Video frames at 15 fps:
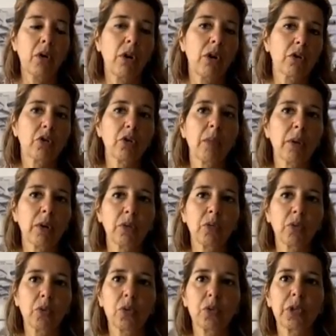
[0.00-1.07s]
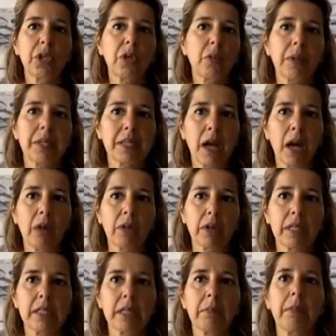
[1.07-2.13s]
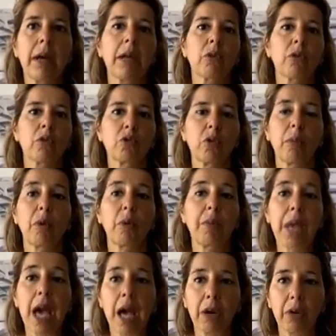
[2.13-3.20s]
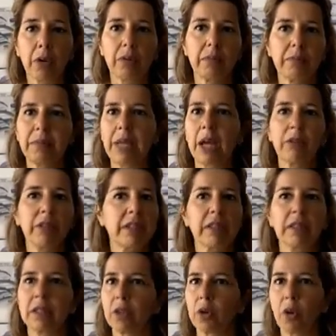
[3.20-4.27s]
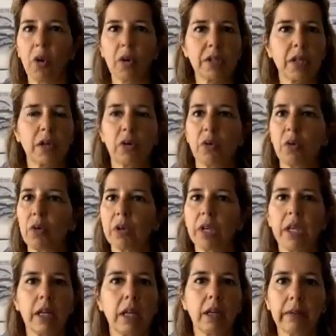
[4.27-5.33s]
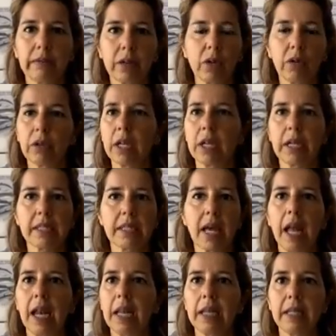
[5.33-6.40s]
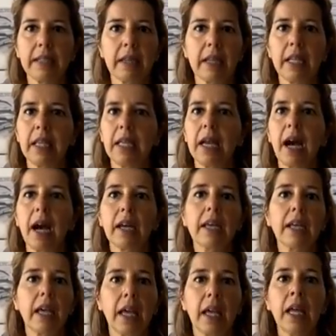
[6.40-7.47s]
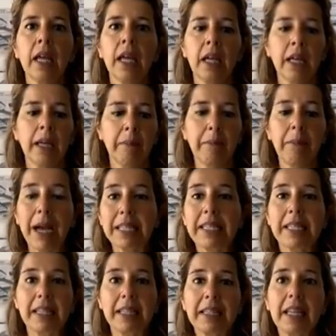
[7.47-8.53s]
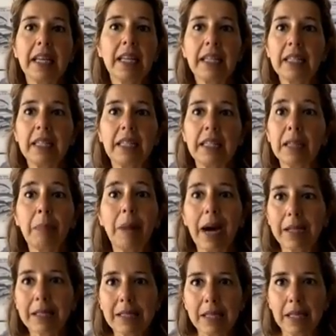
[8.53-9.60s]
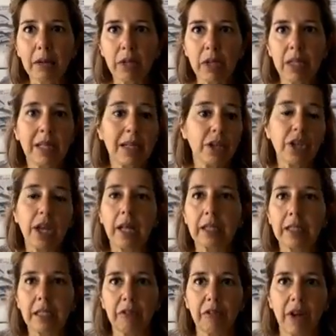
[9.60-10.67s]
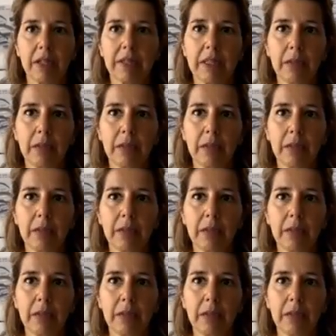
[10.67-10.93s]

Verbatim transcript: per noi lo stomaco di un torsio pesano che sta bene è uno stomaco pieno, pieno di tante cose, gronchi, gronchi naselli, triglie, anche pezzi interi di, di, pasti, quindi recenti,